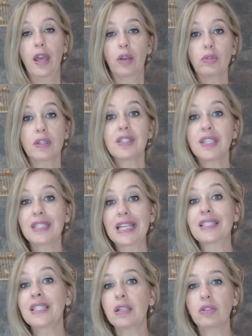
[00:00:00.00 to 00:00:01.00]
eu estou há
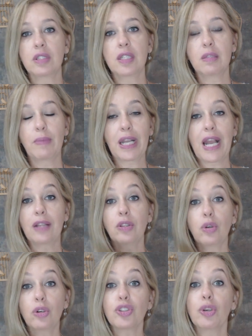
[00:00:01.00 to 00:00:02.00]
16 anos nesse
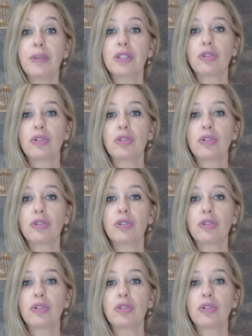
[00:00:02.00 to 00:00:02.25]
mercado e hoje eu me